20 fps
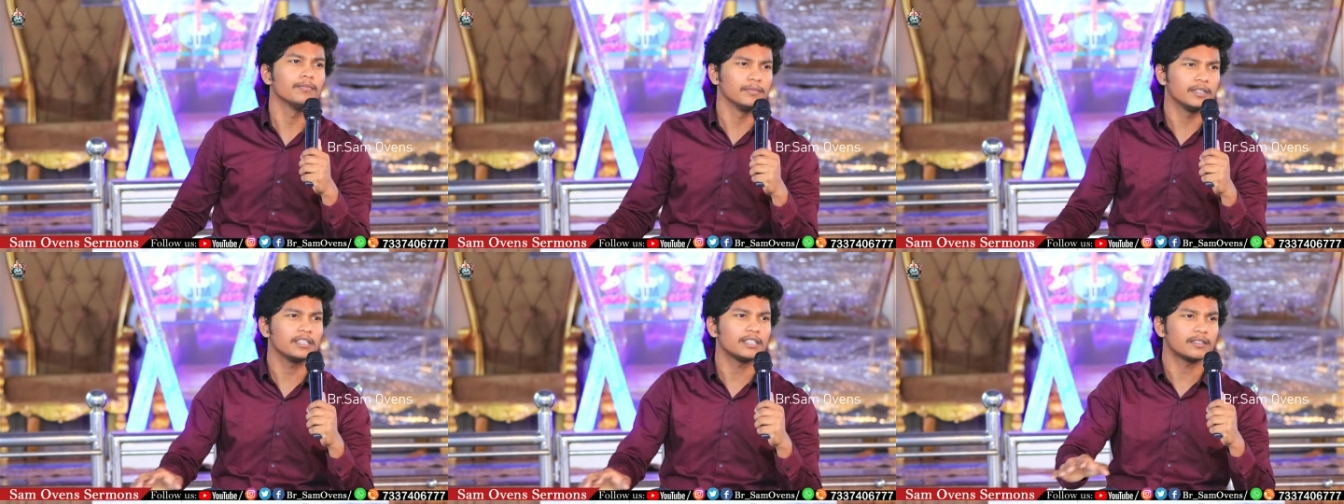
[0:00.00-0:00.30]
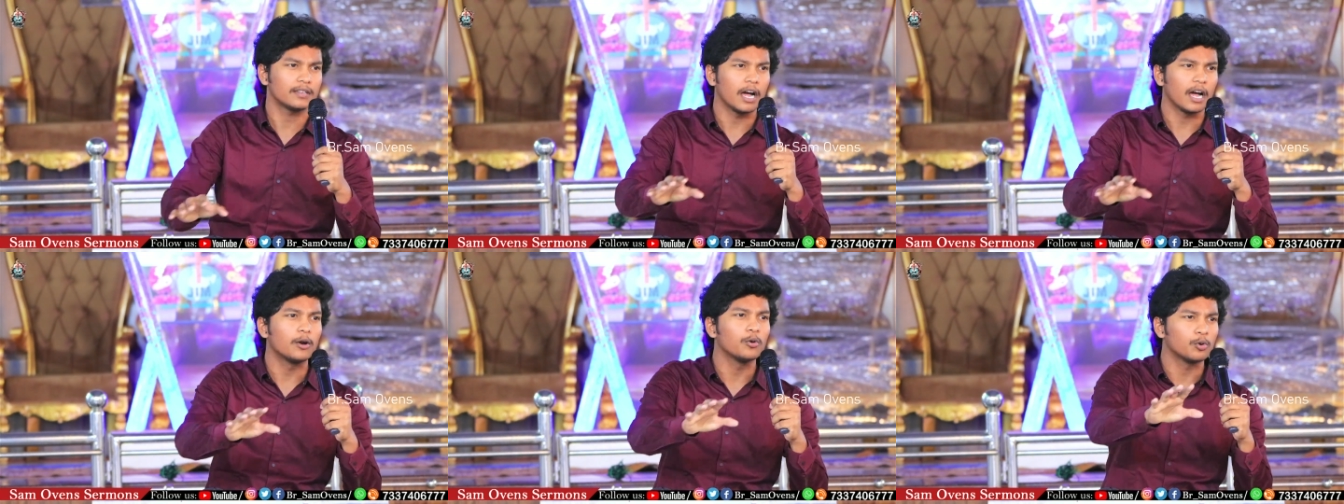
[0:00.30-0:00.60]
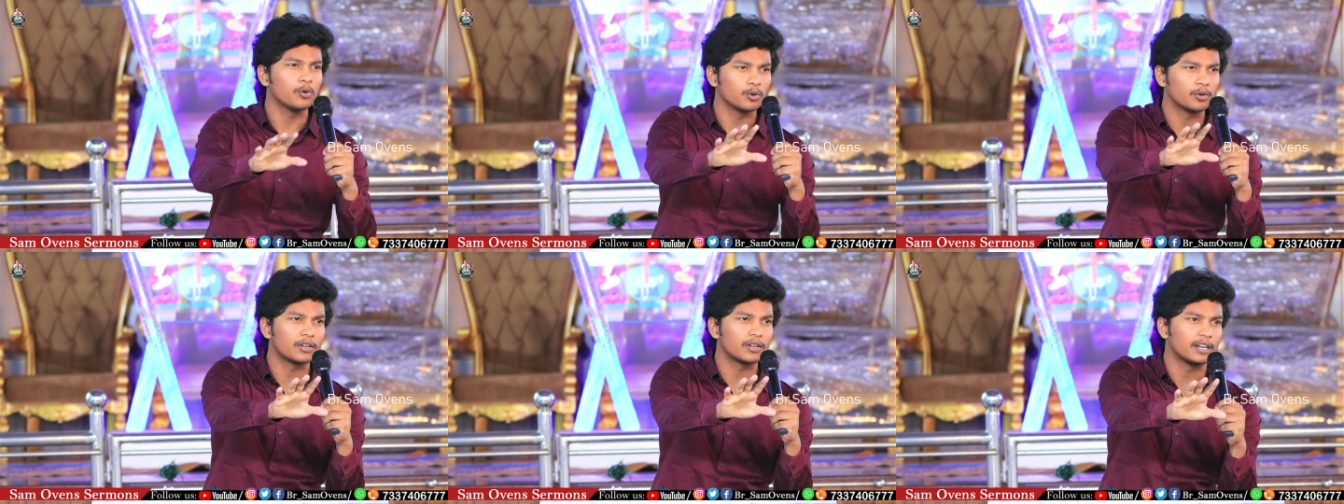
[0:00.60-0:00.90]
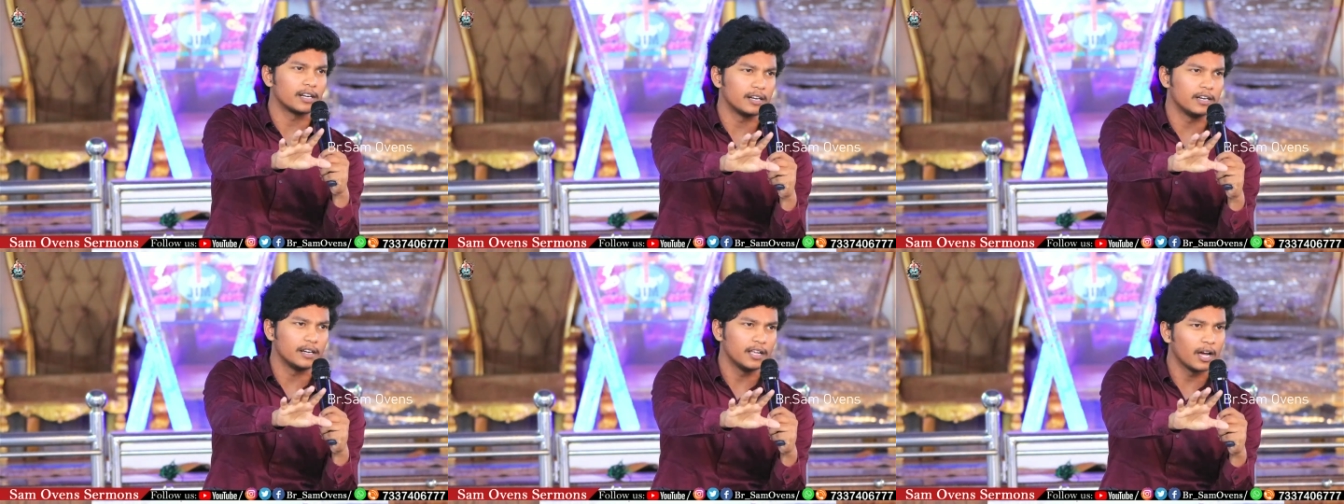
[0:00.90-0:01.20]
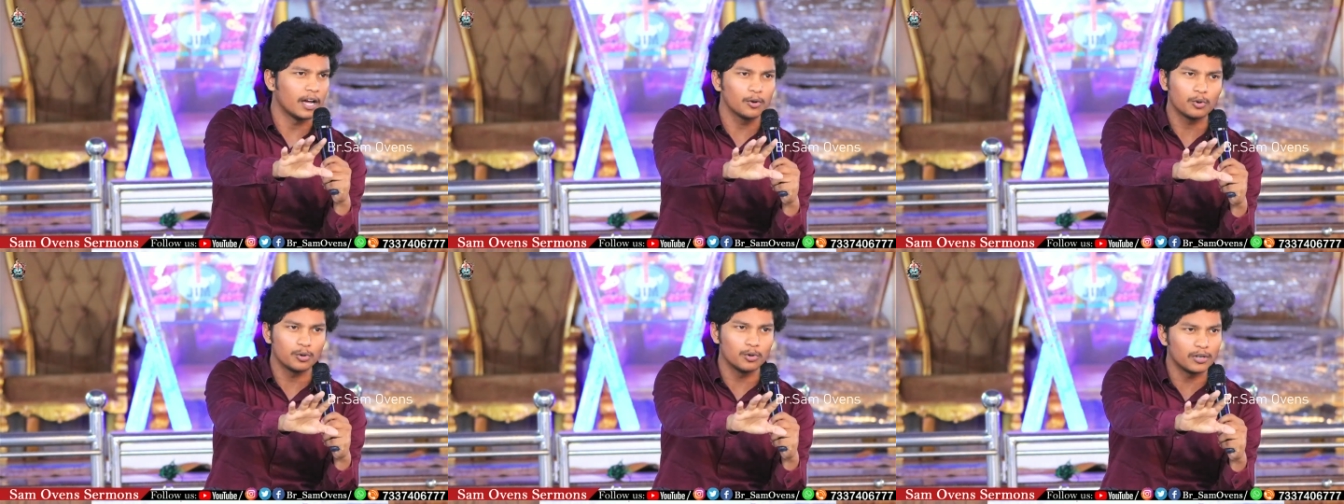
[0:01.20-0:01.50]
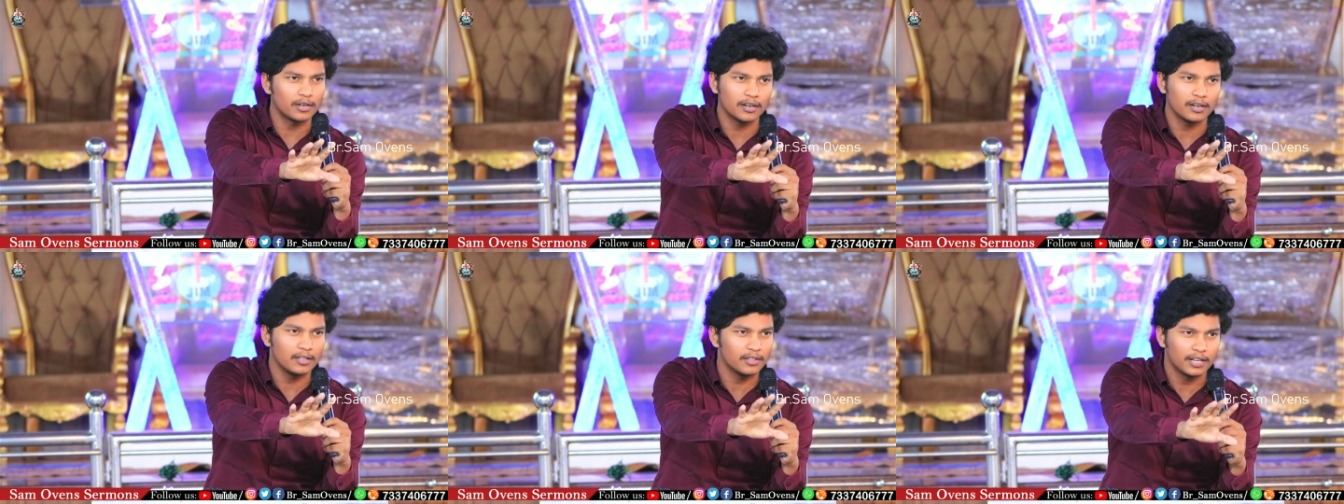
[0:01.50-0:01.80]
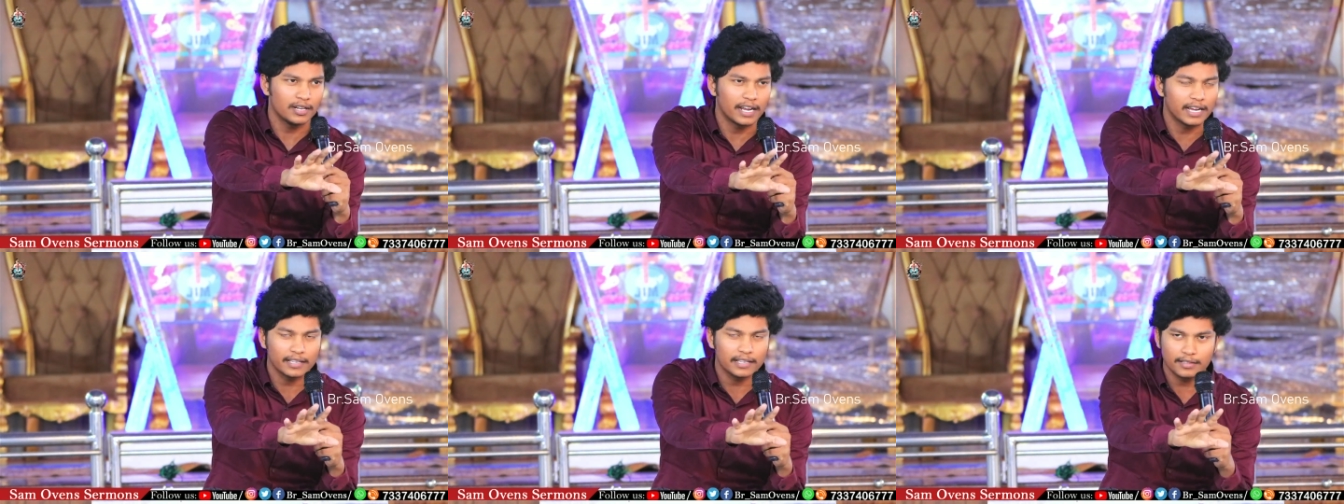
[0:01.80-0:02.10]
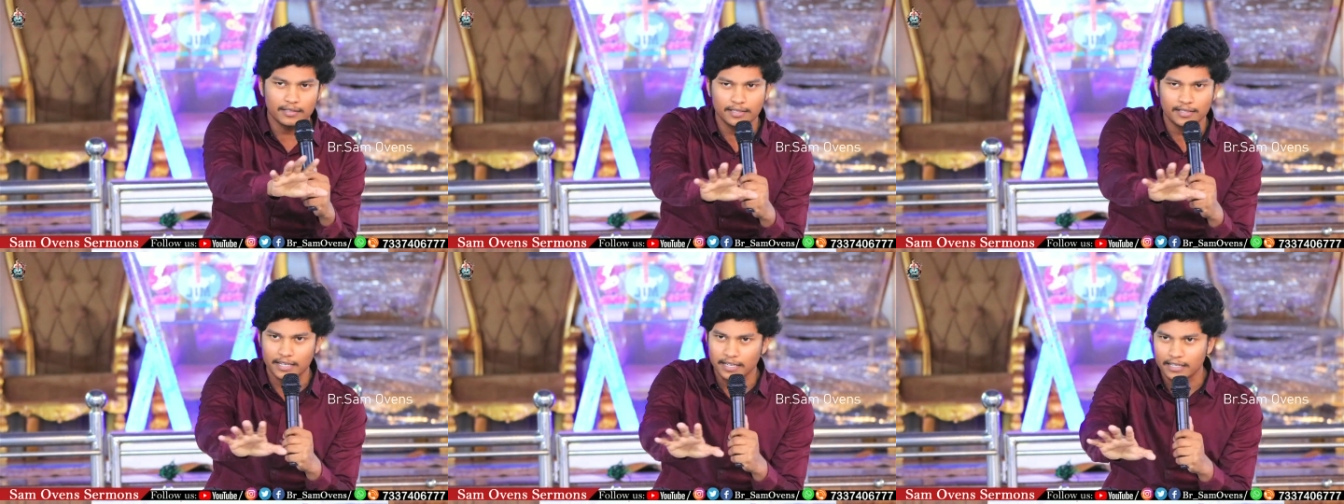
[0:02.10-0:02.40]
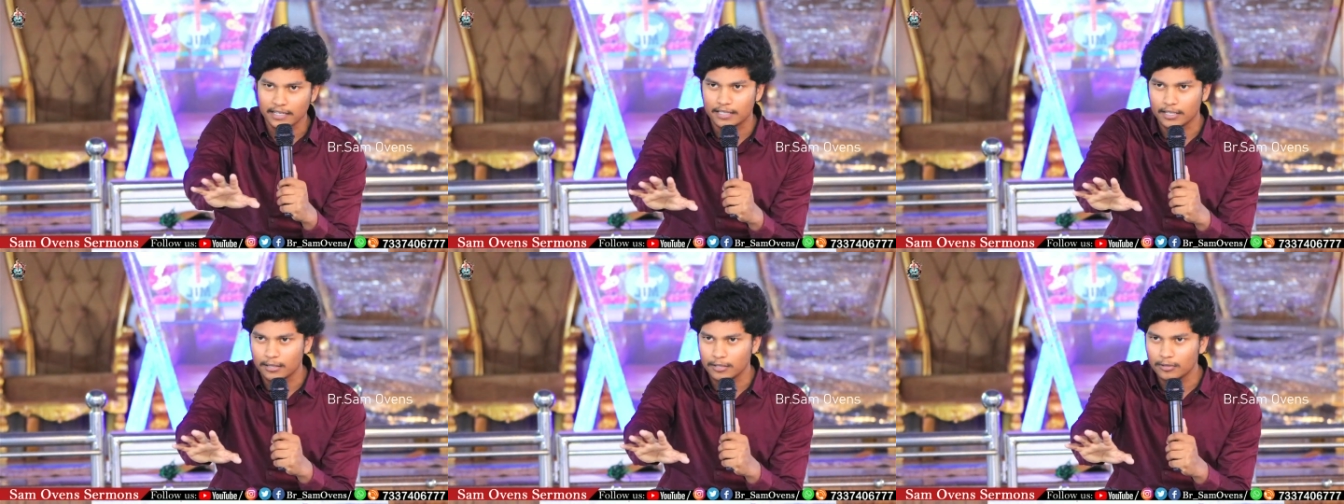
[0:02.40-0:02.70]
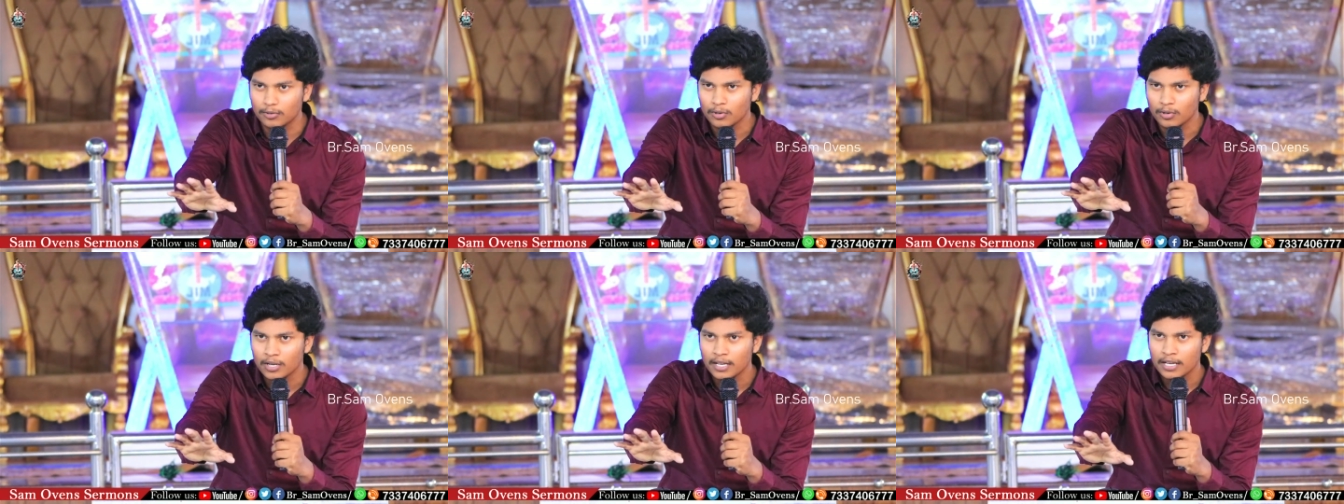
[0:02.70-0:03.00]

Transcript: జస్ట్ అనుకుంటున్నాను అనుకుంటారు లేదు నాకైతే సరిగ్గా తెలియదు